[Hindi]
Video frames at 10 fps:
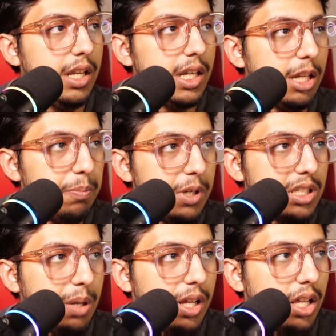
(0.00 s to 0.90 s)
ई e
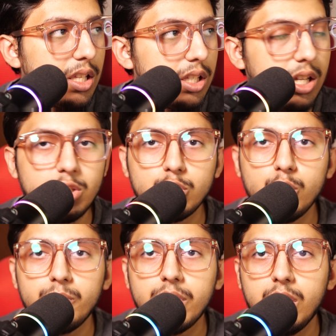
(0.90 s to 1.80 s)
इसके बाद आ जाता है जिसको
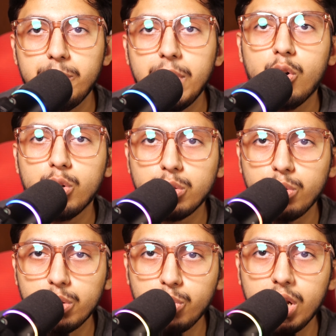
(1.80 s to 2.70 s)
पहले ओद
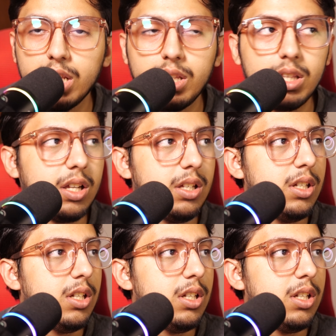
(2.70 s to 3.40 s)
तो, आता है